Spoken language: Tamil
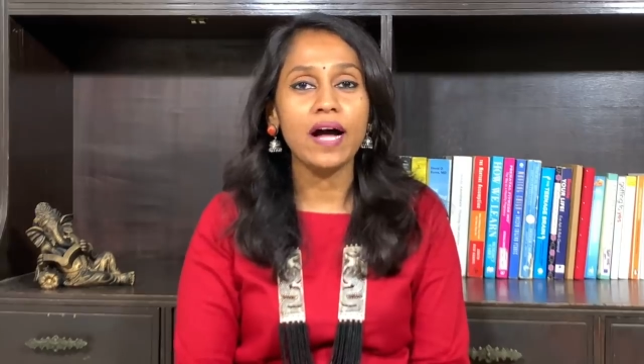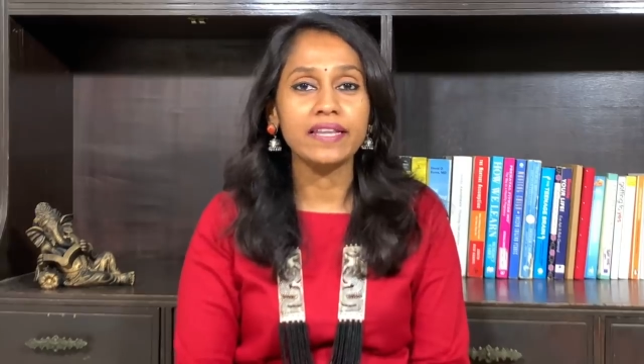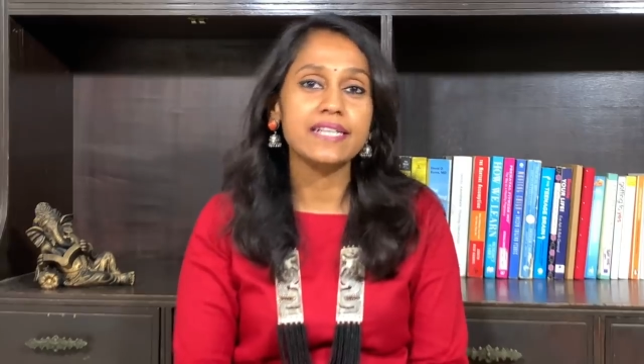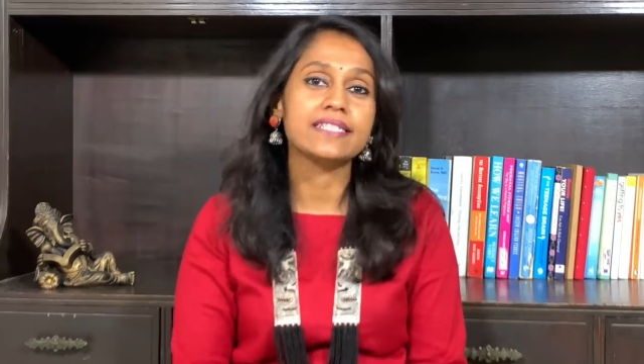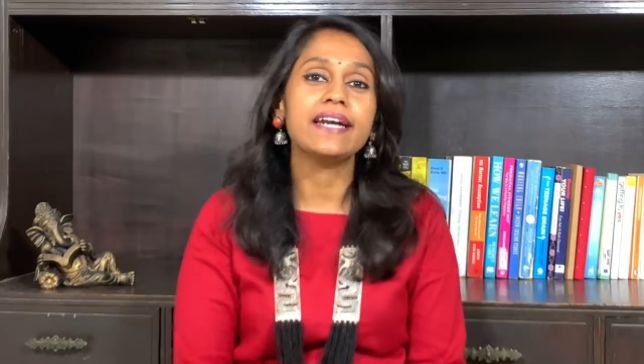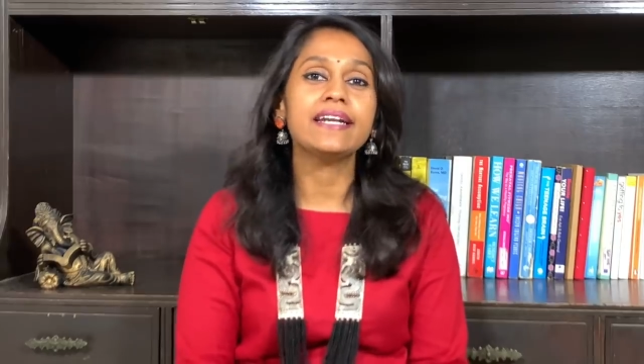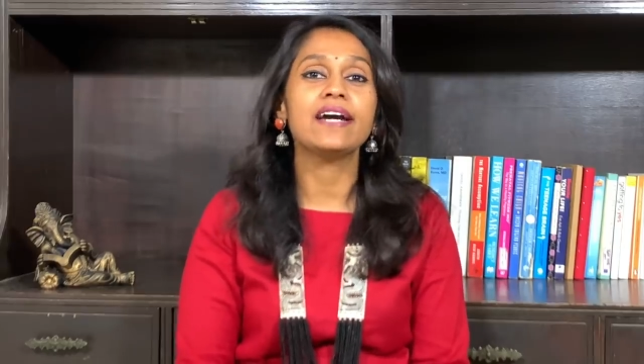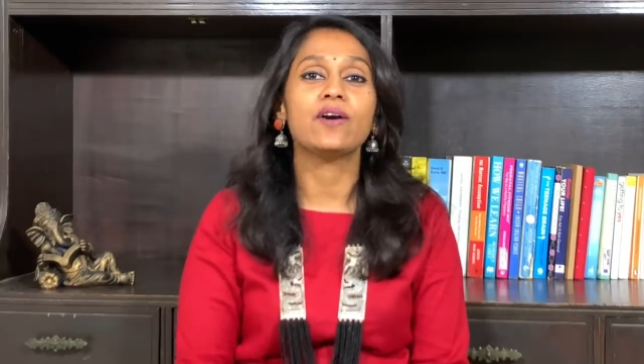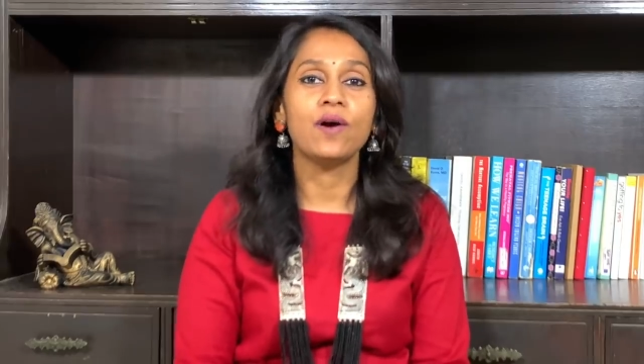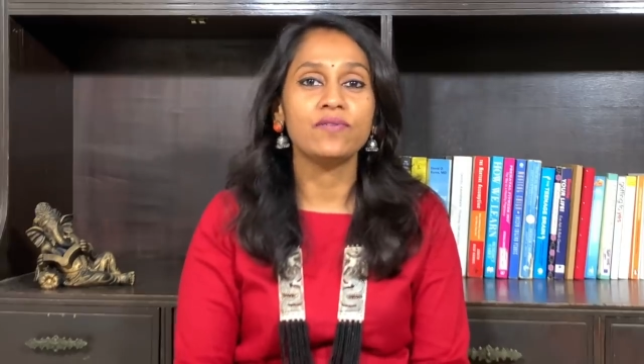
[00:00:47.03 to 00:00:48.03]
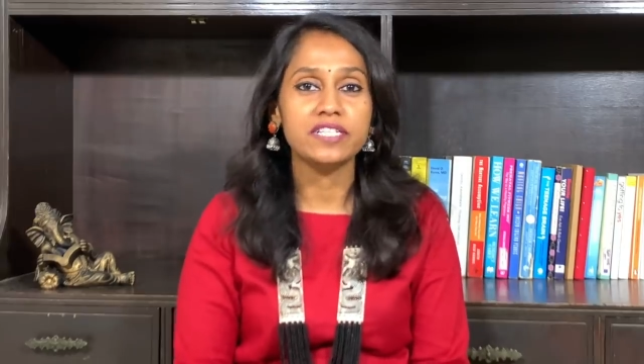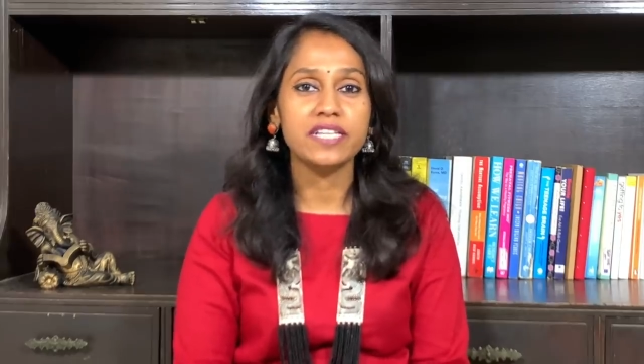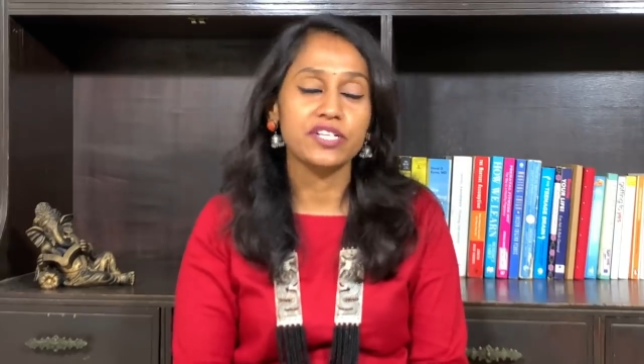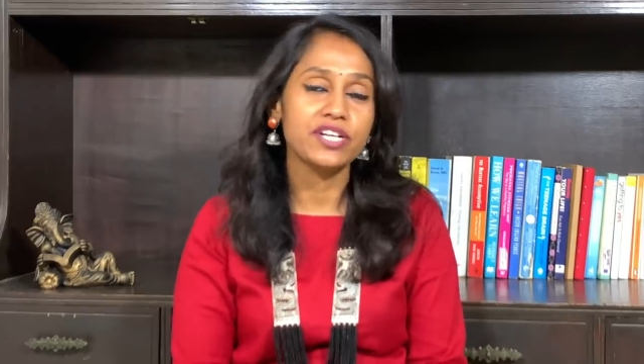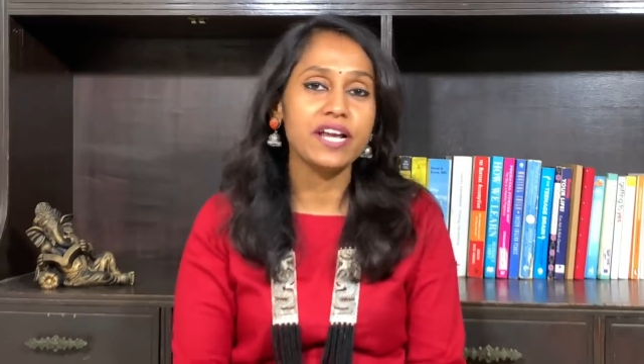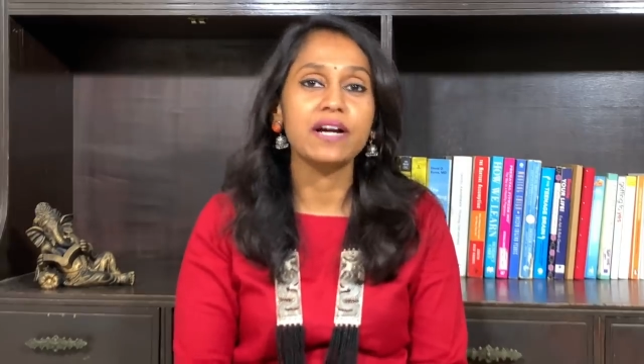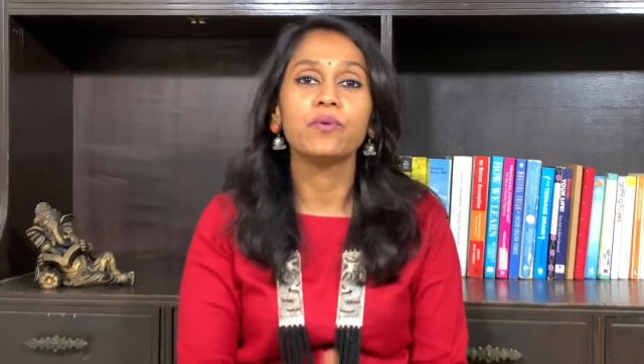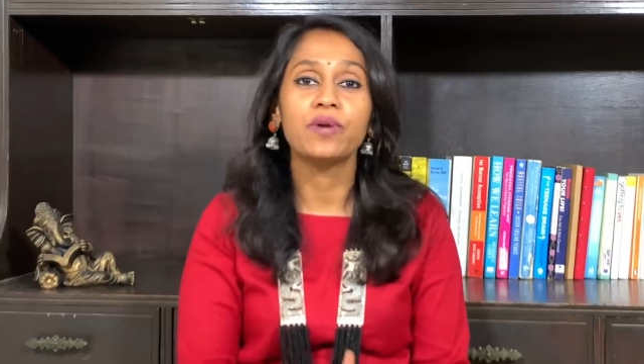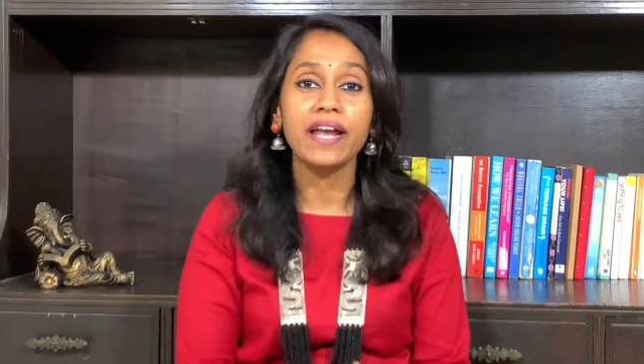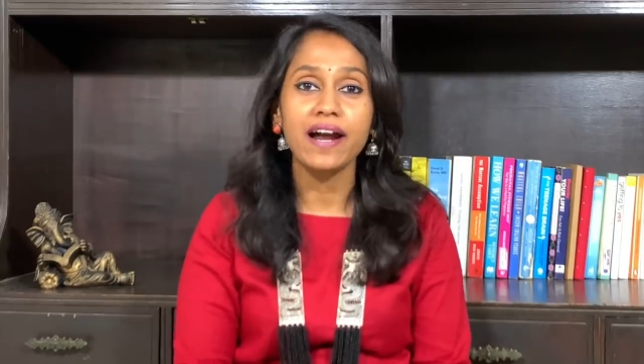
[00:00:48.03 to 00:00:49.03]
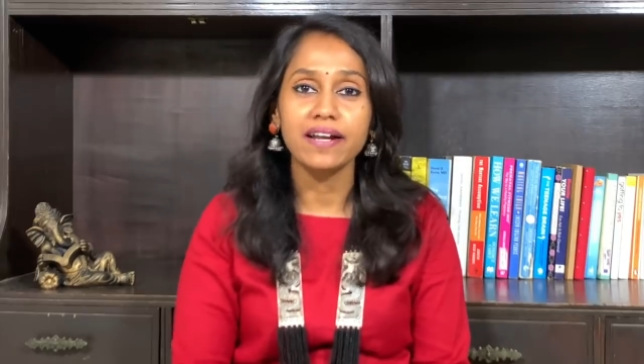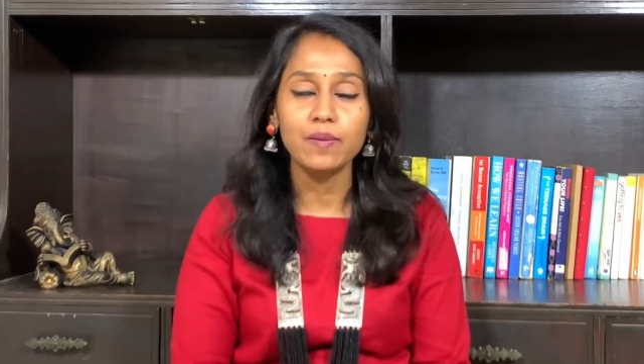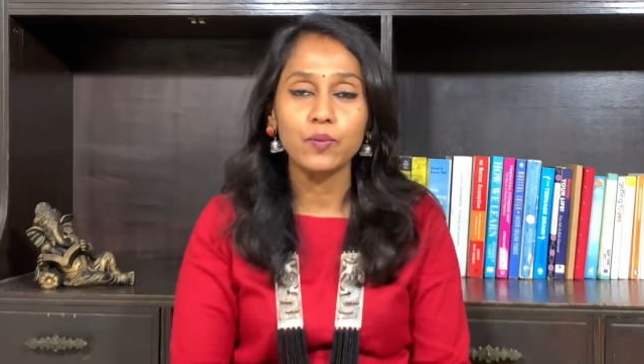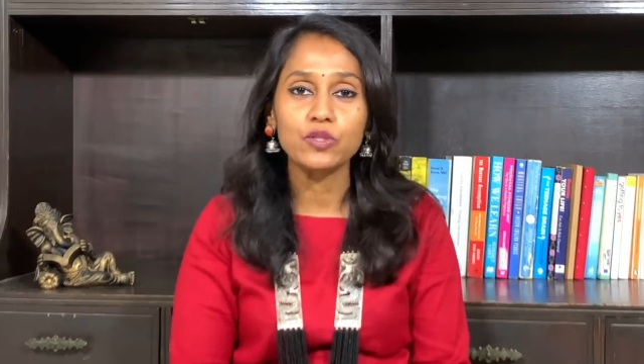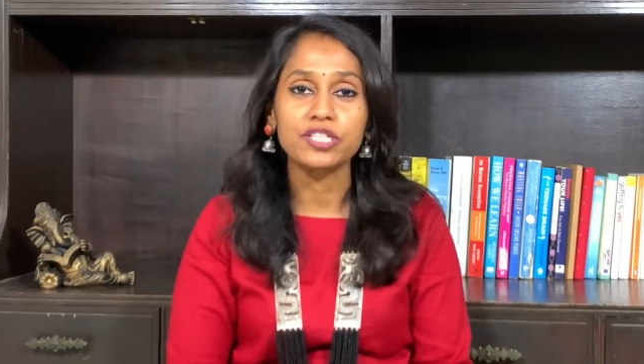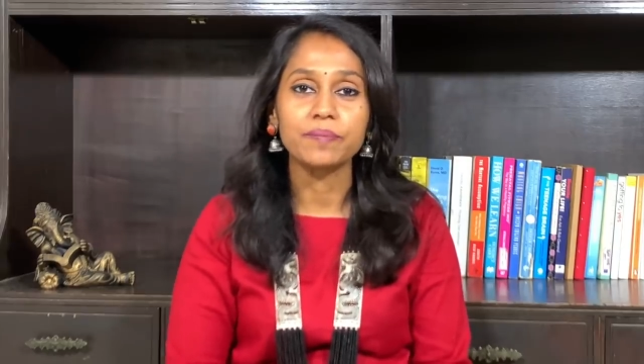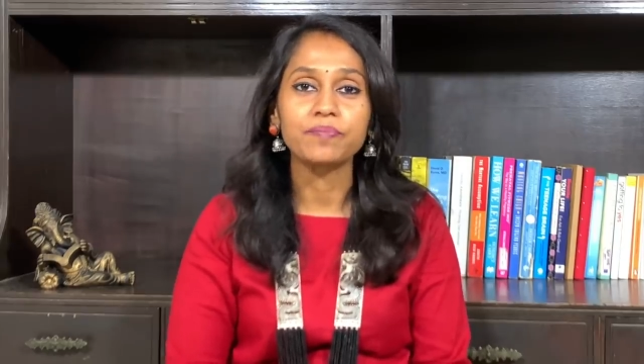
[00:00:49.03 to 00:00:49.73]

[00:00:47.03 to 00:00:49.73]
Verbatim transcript: அந்த சைட்ல கான்வர்சேஷன் எங்க உரையாடல் போச்சு